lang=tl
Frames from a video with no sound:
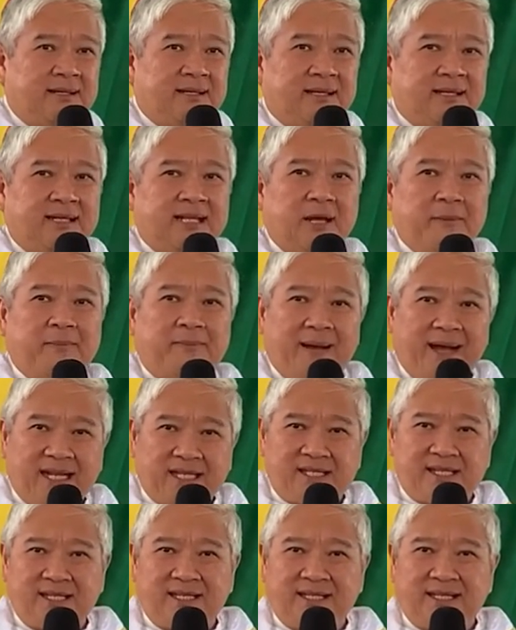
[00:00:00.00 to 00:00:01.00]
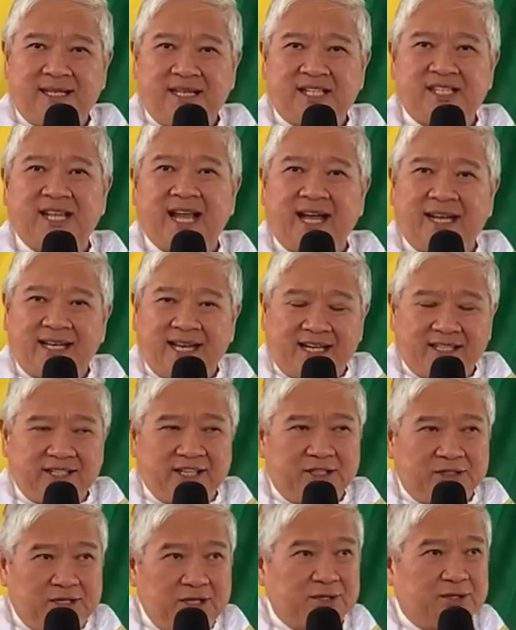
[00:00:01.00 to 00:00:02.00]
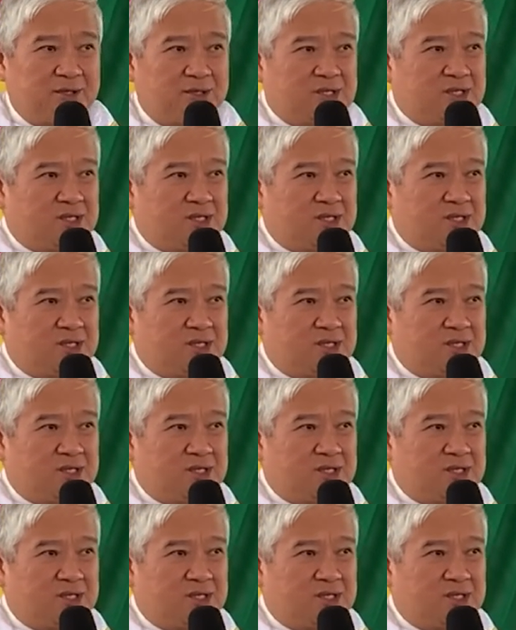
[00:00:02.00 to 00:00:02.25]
tapat sa anak ng Diyos,